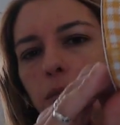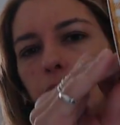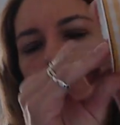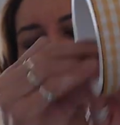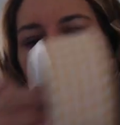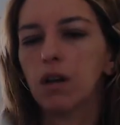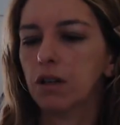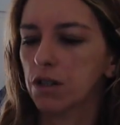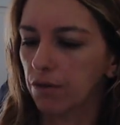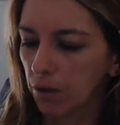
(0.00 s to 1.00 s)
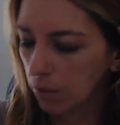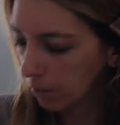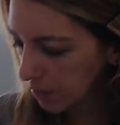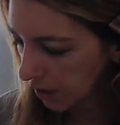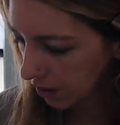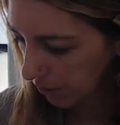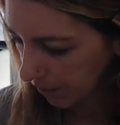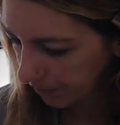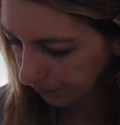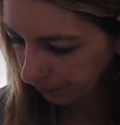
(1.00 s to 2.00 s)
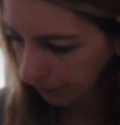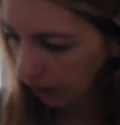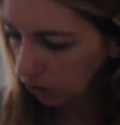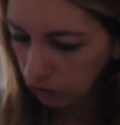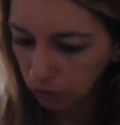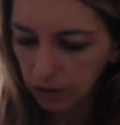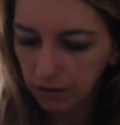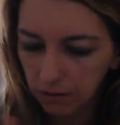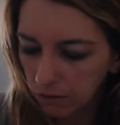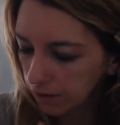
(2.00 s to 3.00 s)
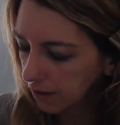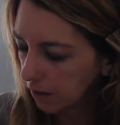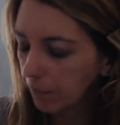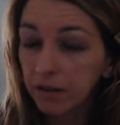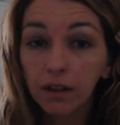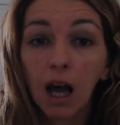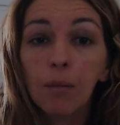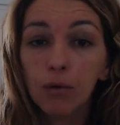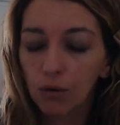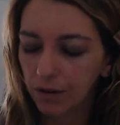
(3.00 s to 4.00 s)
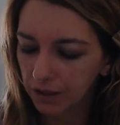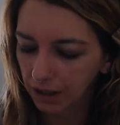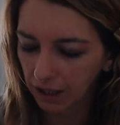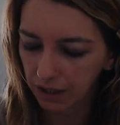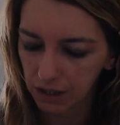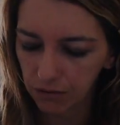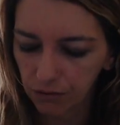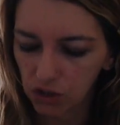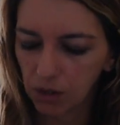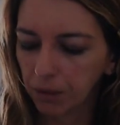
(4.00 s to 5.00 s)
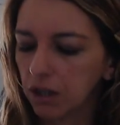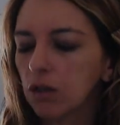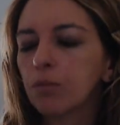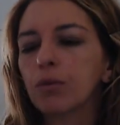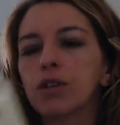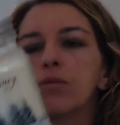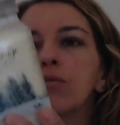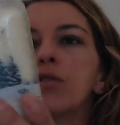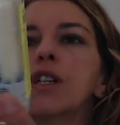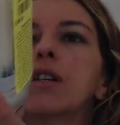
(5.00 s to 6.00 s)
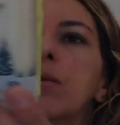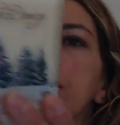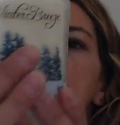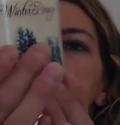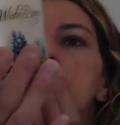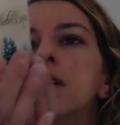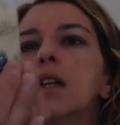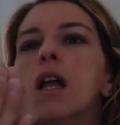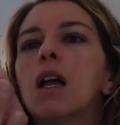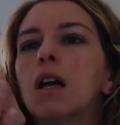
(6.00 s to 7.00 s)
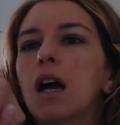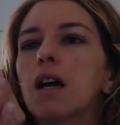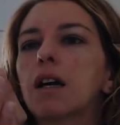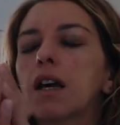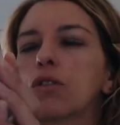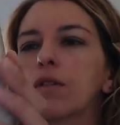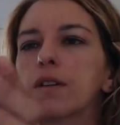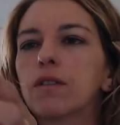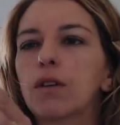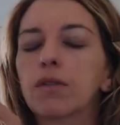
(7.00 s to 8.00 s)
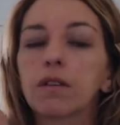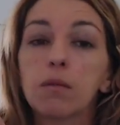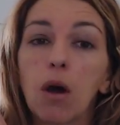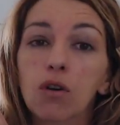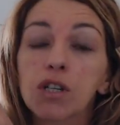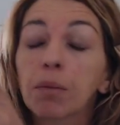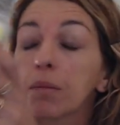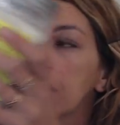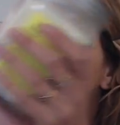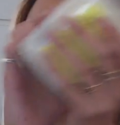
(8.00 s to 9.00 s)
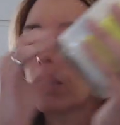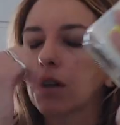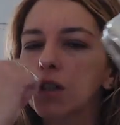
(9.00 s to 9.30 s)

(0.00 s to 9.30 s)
Mais celui-là, j'ai vraiment bien aimé. Ensuite, ce qui n'est pas scrap ou loisir créatif, j'ai pris une petite bougie comme ça à 99 centimes. Alors j'ai pris plein de trucs, hein.